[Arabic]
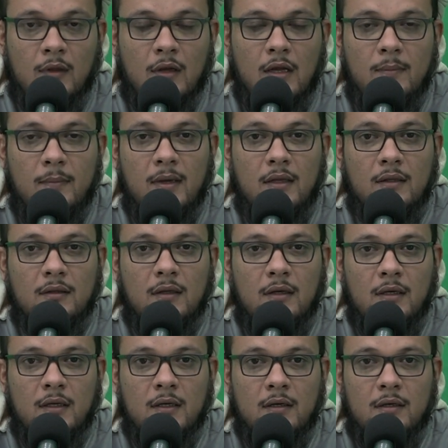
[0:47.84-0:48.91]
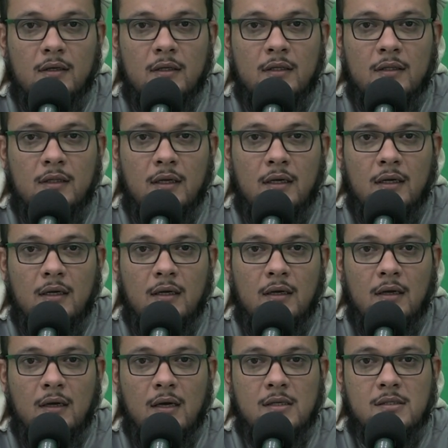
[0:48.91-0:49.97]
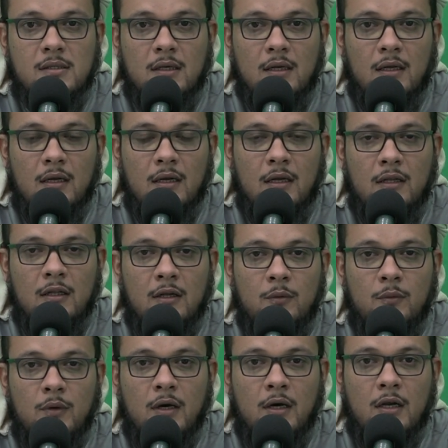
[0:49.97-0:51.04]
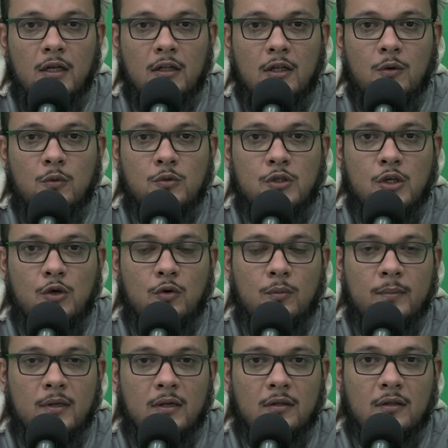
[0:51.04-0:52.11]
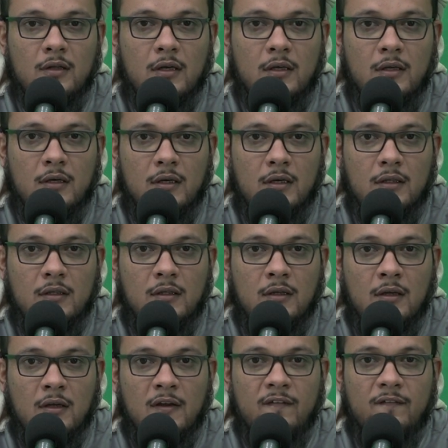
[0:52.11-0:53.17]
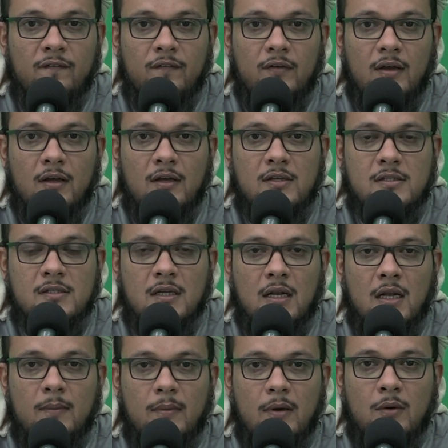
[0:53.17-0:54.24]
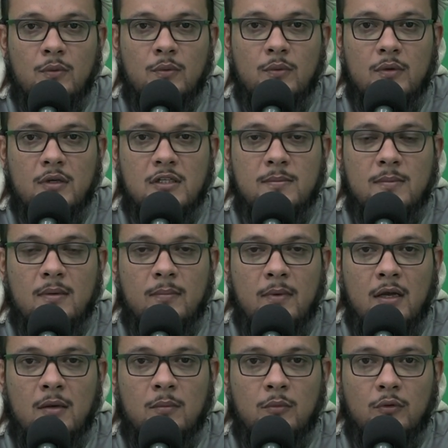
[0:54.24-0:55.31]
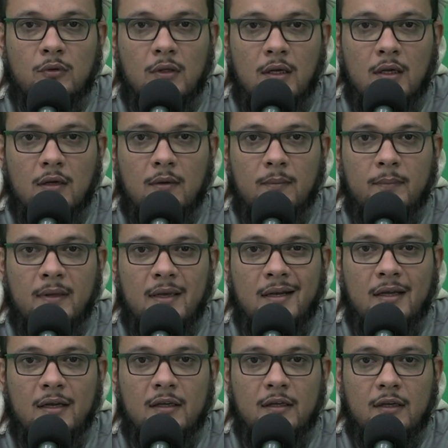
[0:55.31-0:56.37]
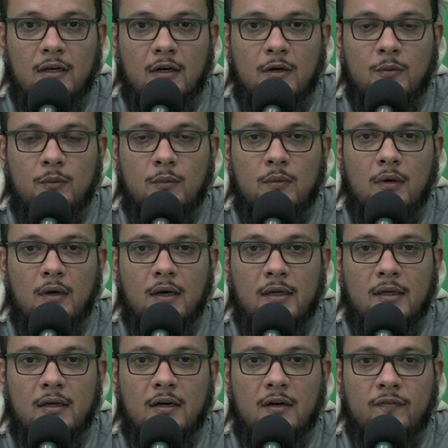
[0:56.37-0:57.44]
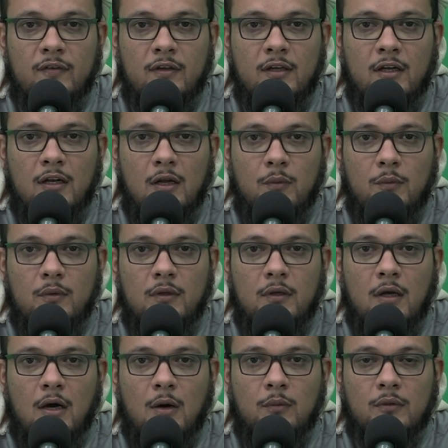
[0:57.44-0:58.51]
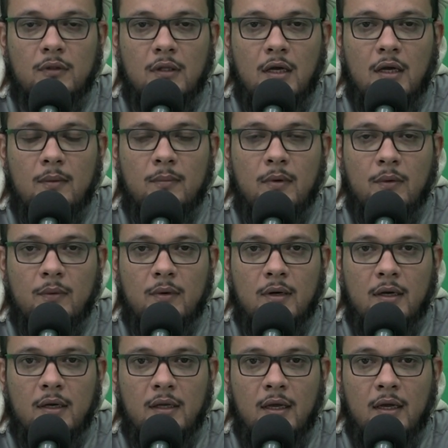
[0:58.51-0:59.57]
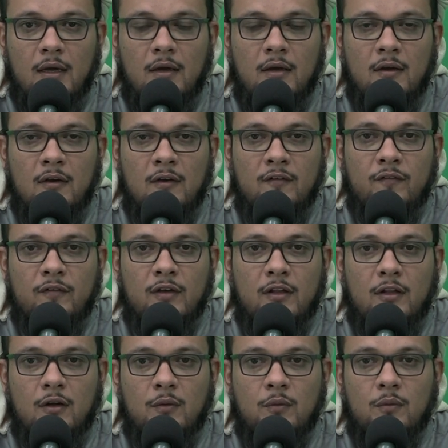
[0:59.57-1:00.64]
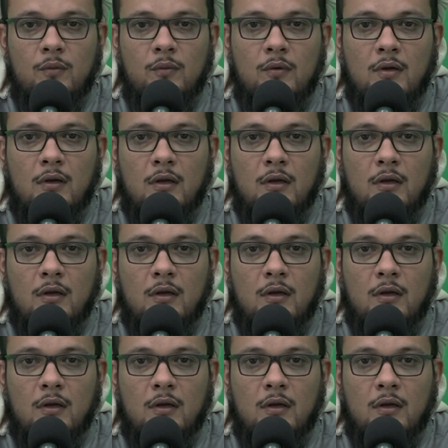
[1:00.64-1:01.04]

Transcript: الماء الطاهر إذا حصل أنه خالطه شيء من الطاهرات فسلبه اسم الماء المطلق بأن غيره غير فيه اللون أو الطعم أو الرائحة فإنه